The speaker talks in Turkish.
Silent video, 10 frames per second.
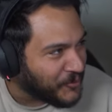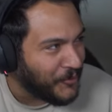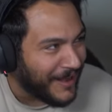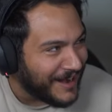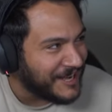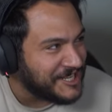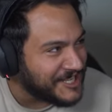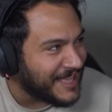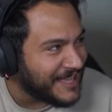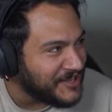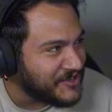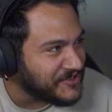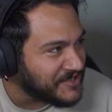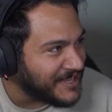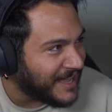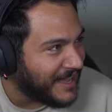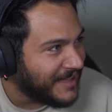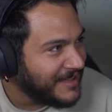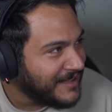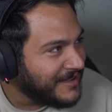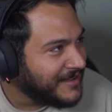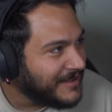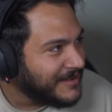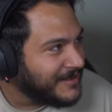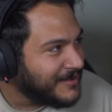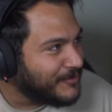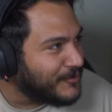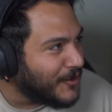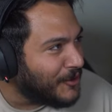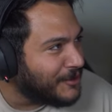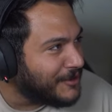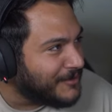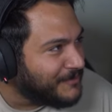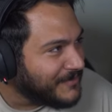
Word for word: Duvarların içinden geçiyorsun ya. Bu ne oğlum?